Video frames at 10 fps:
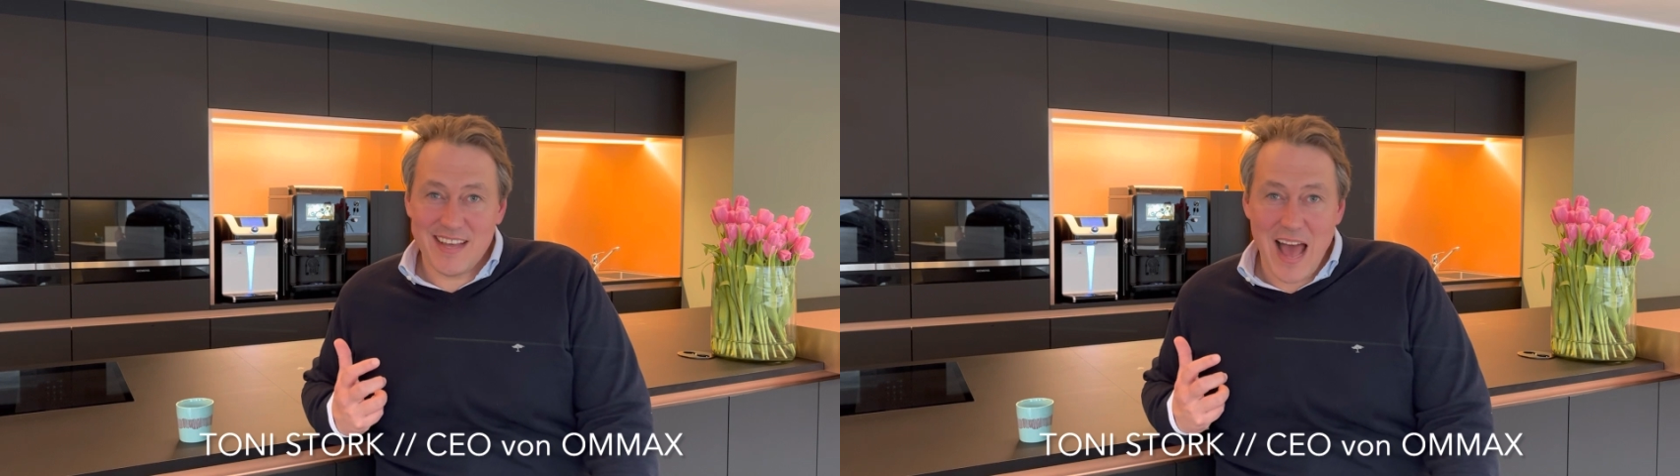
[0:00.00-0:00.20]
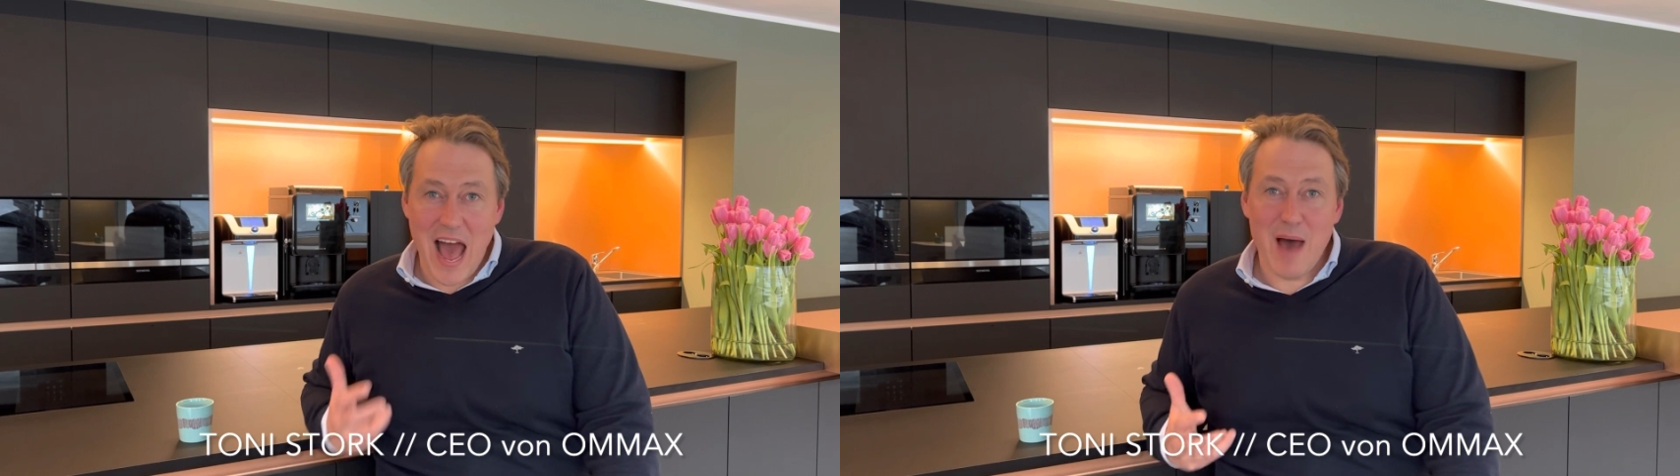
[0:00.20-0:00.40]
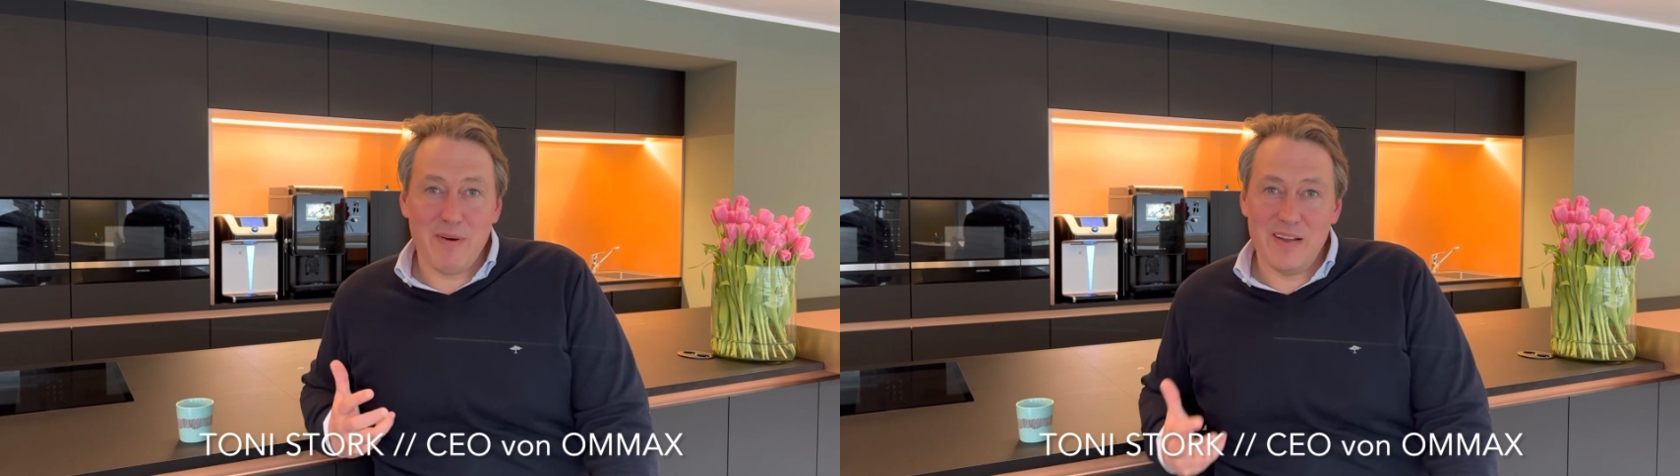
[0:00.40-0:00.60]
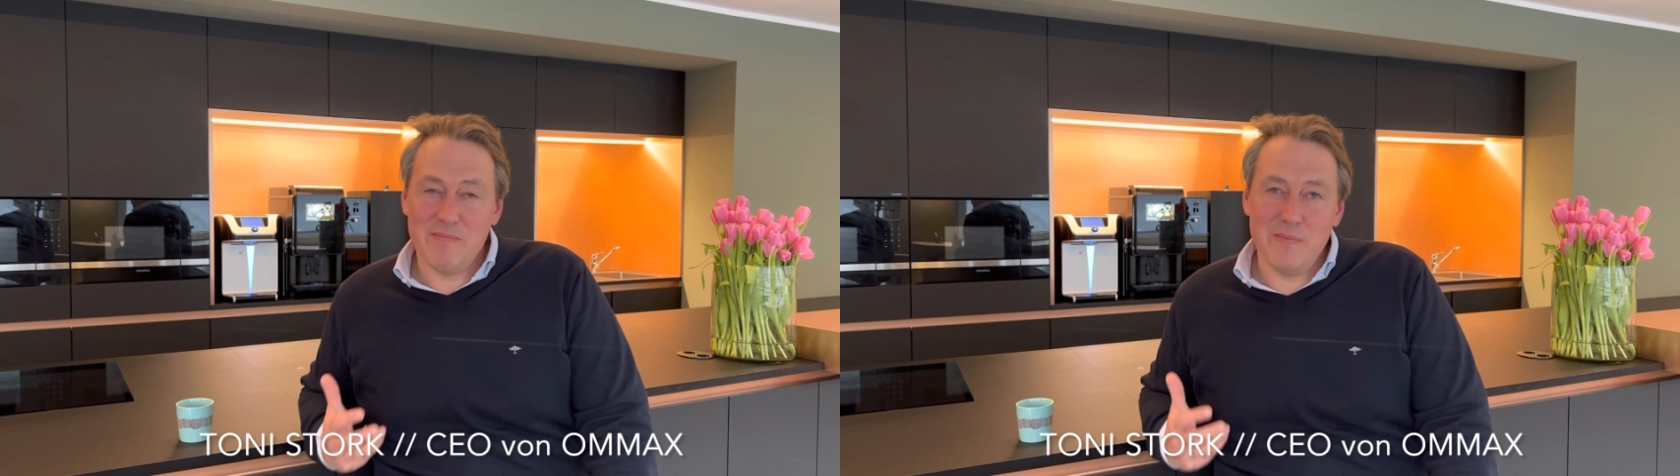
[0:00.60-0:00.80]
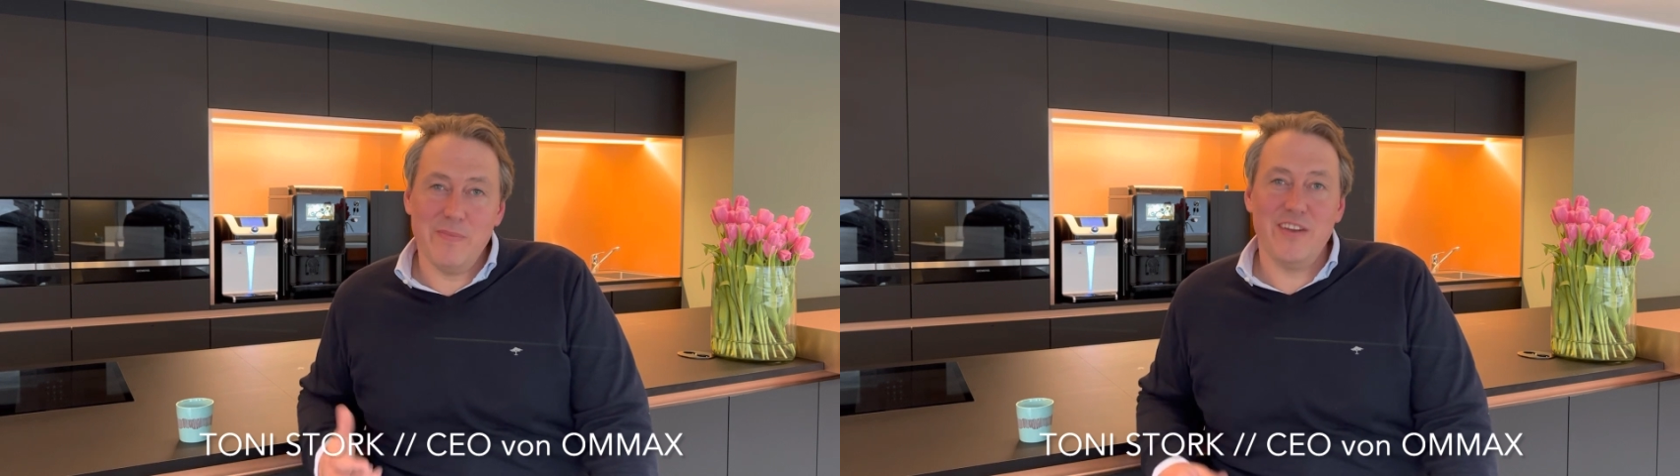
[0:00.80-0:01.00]
Arbeiten
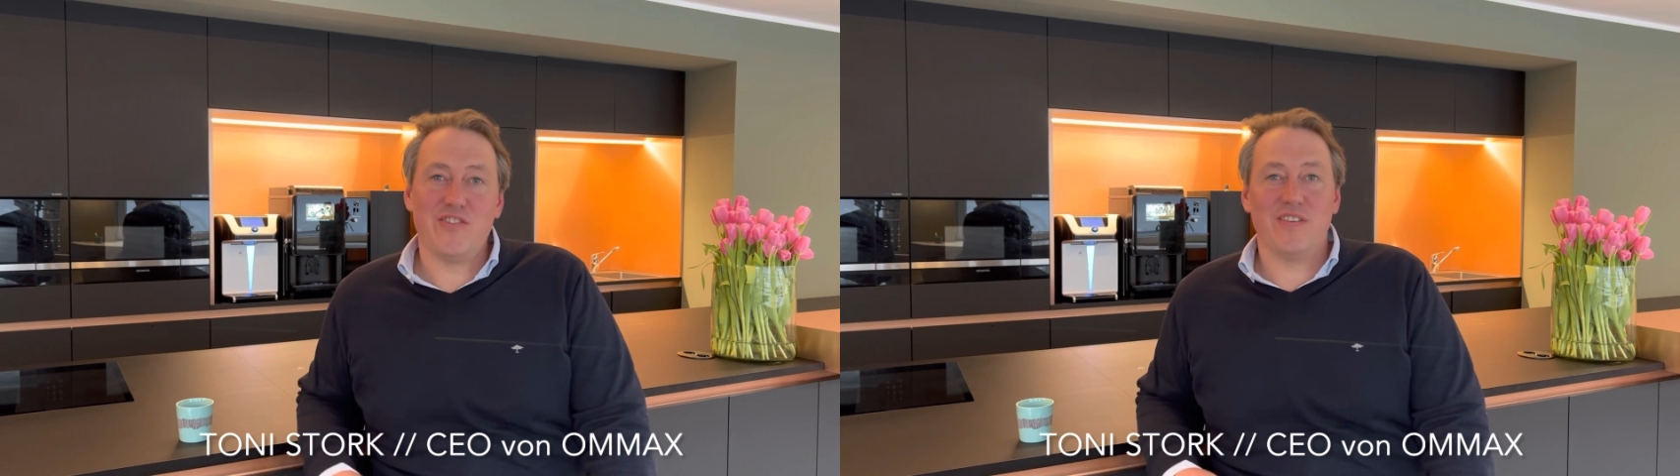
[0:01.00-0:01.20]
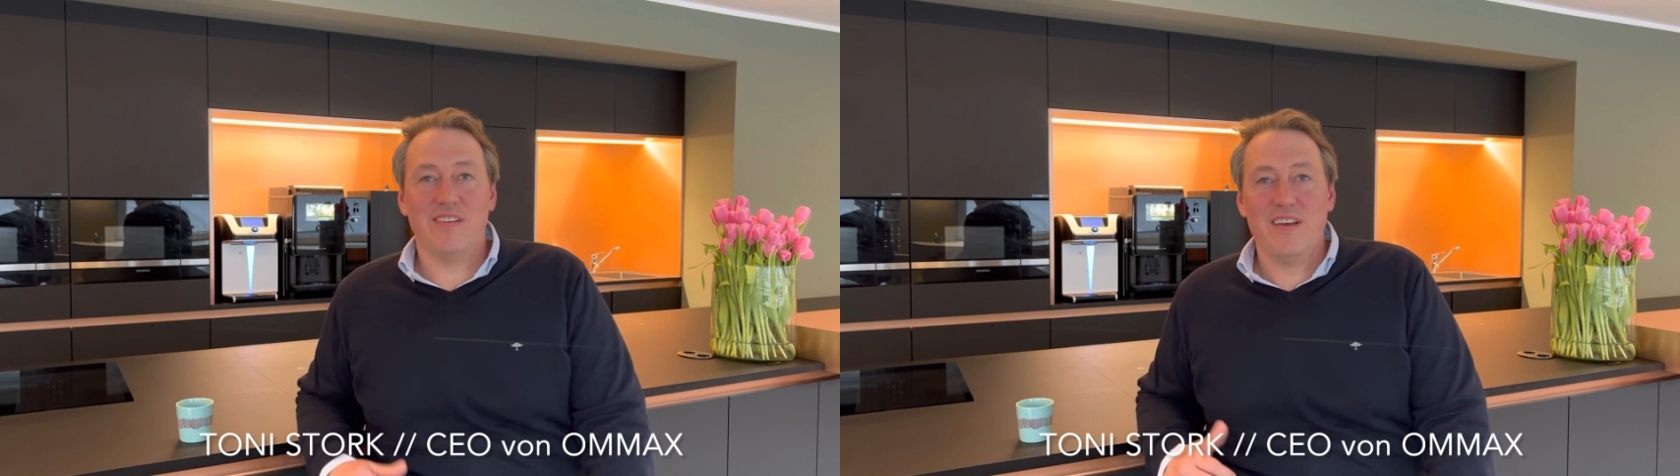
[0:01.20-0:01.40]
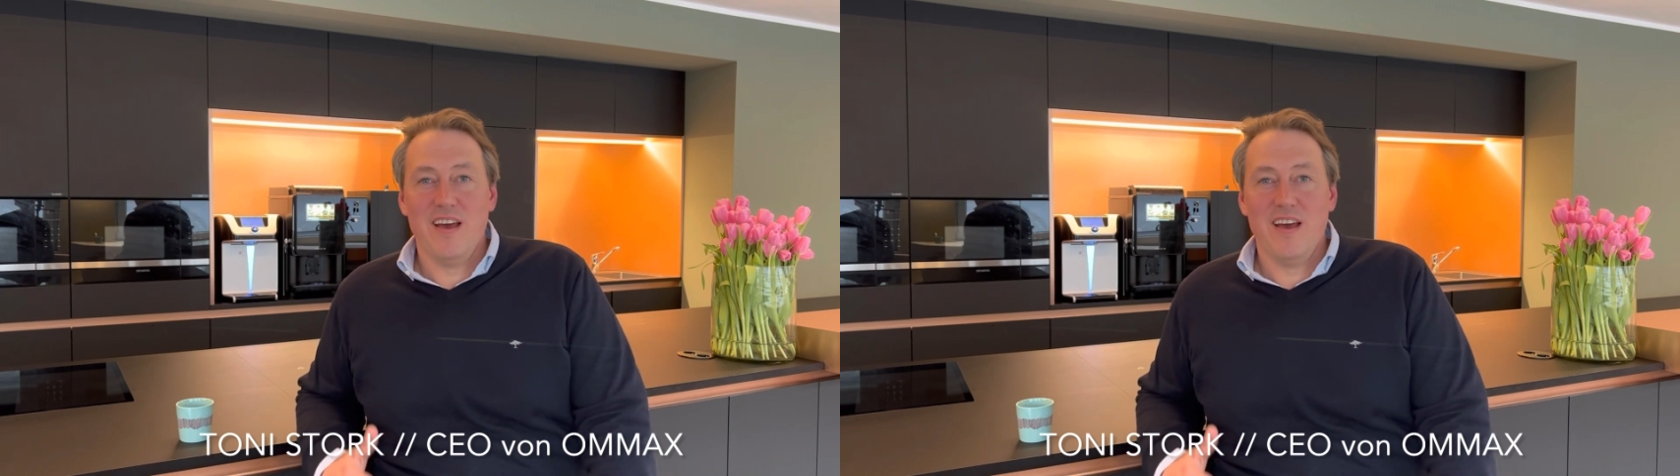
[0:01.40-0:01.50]
mit Menschen.